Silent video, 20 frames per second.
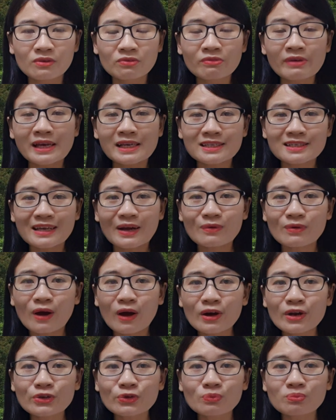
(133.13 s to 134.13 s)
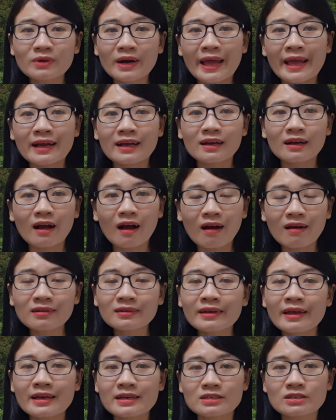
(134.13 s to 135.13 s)
Và sau đó thì chúng ta có
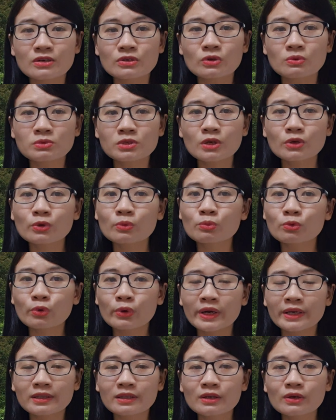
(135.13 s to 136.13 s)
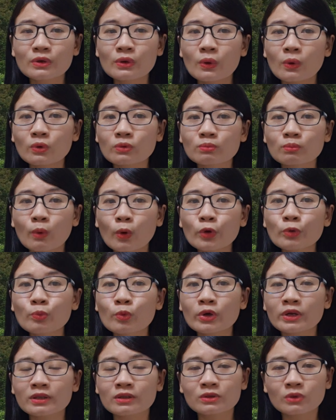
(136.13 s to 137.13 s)
thể sử dụng serum retinol mỗi
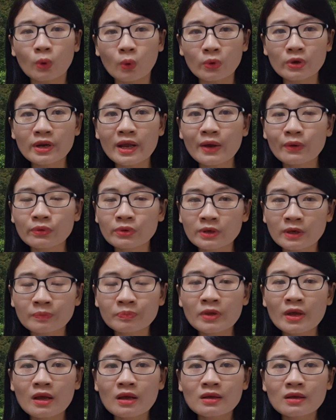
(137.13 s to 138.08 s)
buổi tối đều được.